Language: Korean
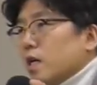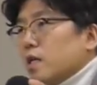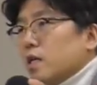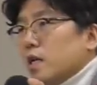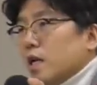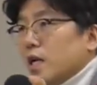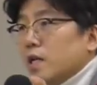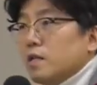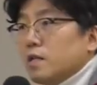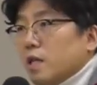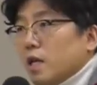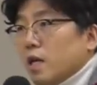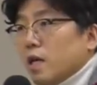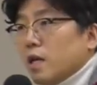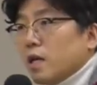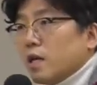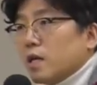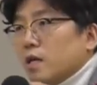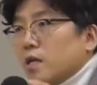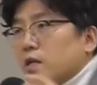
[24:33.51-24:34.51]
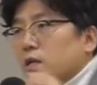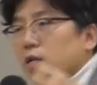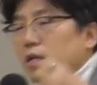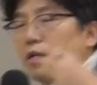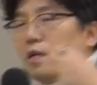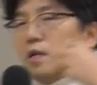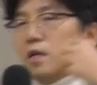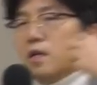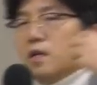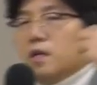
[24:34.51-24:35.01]
이야기를 할 때
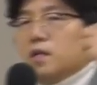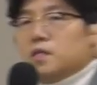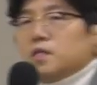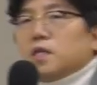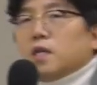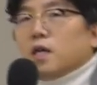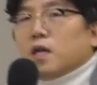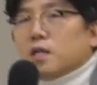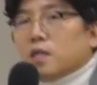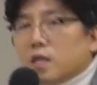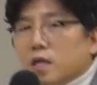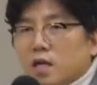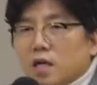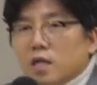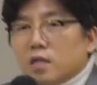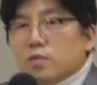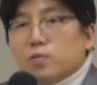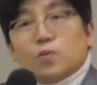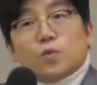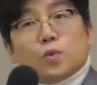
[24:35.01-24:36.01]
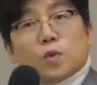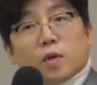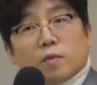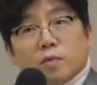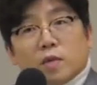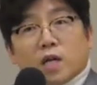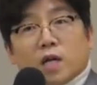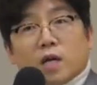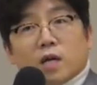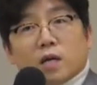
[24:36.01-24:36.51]
제가 생각하는
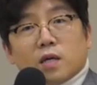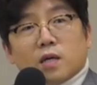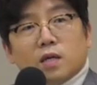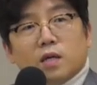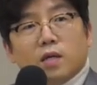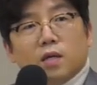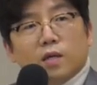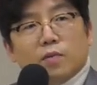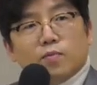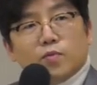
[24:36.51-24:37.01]
우수함이랑